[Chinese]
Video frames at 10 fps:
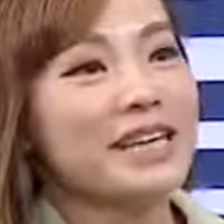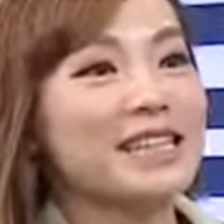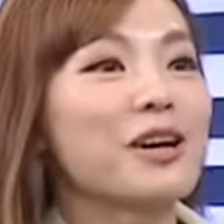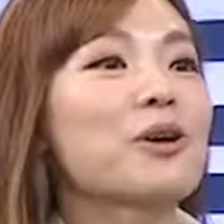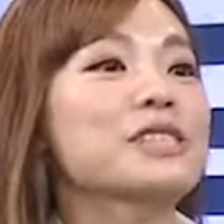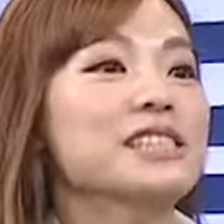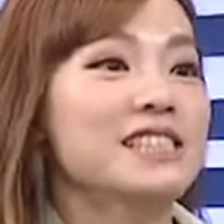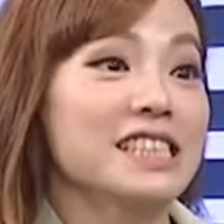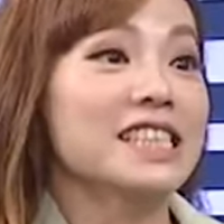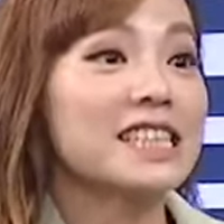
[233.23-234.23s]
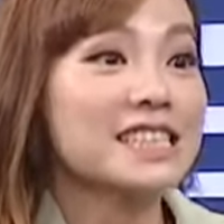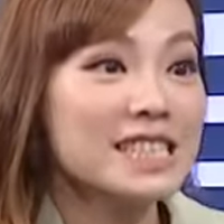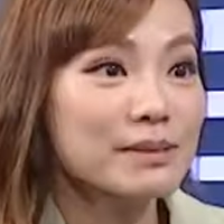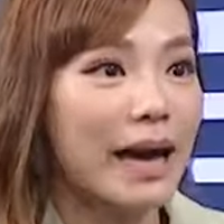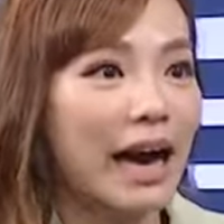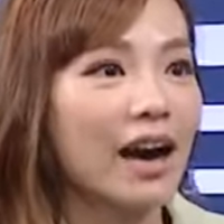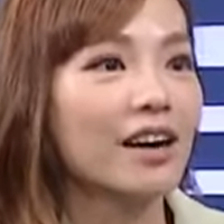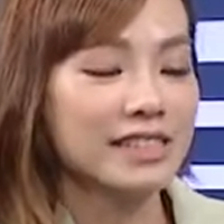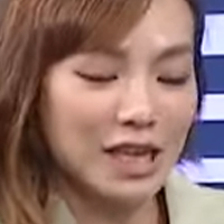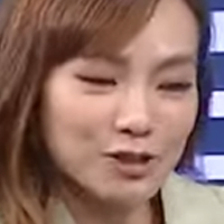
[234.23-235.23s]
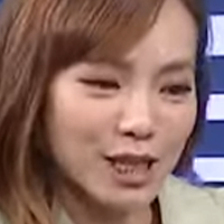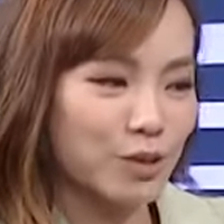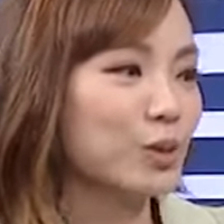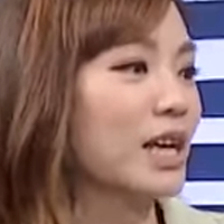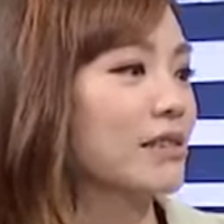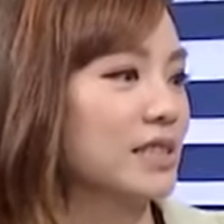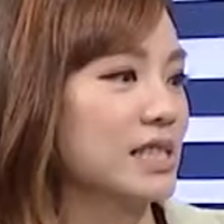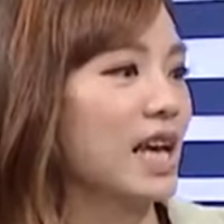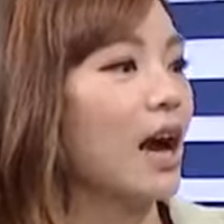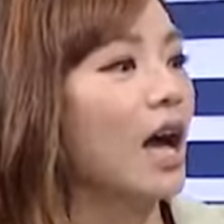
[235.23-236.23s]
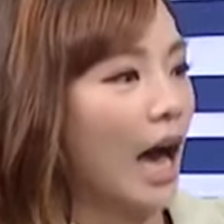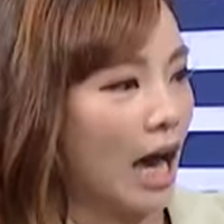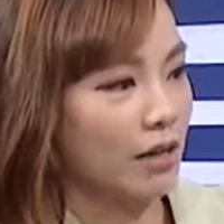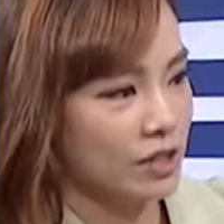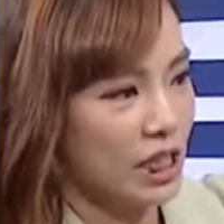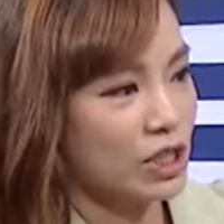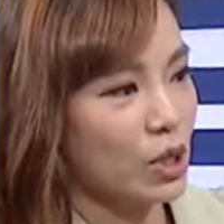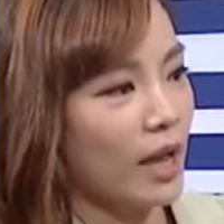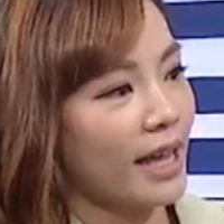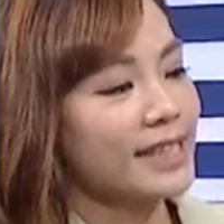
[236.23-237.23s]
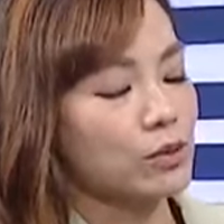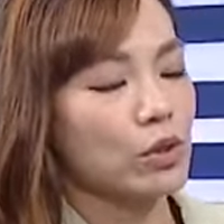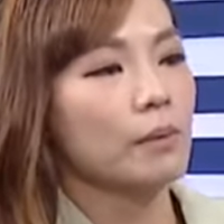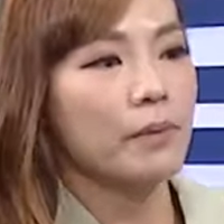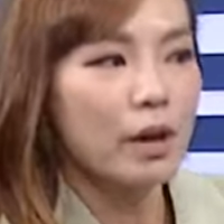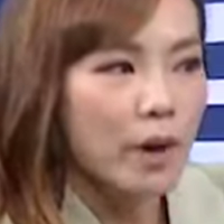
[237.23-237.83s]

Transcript: 页能够有几几个字嘛？哈，能够找多少的资料？好，这个时候他跟他讲说，没